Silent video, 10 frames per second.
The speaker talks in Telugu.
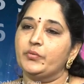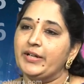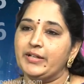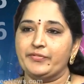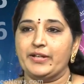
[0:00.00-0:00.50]

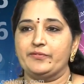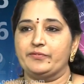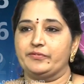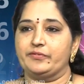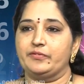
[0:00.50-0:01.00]
ట్వంటీ ఫైవ్
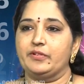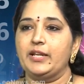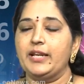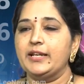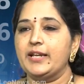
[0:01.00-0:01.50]
hmm.
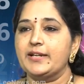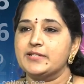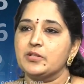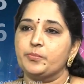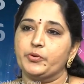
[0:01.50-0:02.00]
ఈ
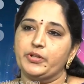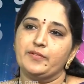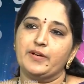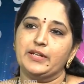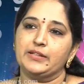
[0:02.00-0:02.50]
డేట్స్లో
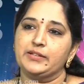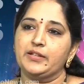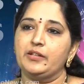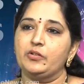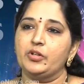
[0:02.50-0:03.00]
పుట్టిన
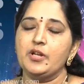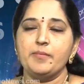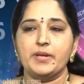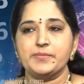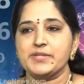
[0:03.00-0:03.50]
వాళ్ళందరినీ కూడా
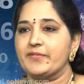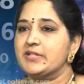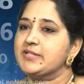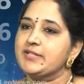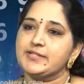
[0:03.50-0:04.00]
మనం
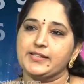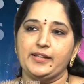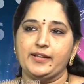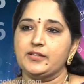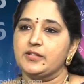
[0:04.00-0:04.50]
సెవెన్ సిరీస్
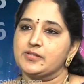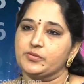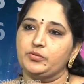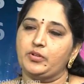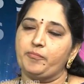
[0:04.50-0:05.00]
కిందకే
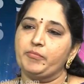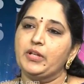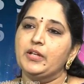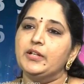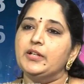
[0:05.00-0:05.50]
తీసుకుంటాం
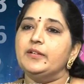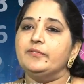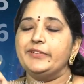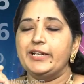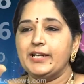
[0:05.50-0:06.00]
hmm.
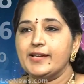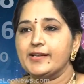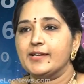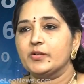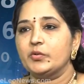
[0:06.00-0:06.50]
వీళ్ళే
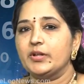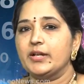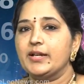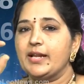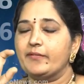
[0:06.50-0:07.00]

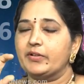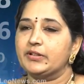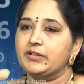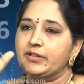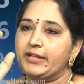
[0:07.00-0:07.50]
కాకుండా
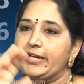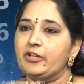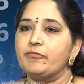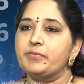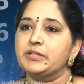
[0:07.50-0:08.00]
ఎవరిదైనా
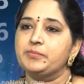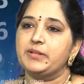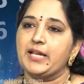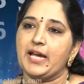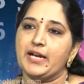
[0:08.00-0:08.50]
డేట్ ఆఫ్ బర్త్
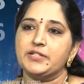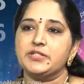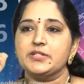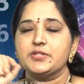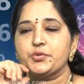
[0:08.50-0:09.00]
మీరు
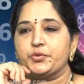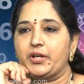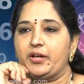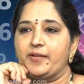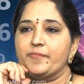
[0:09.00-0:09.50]
యాడ్ చేసి
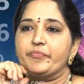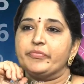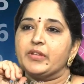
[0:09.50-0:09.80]
చూడండి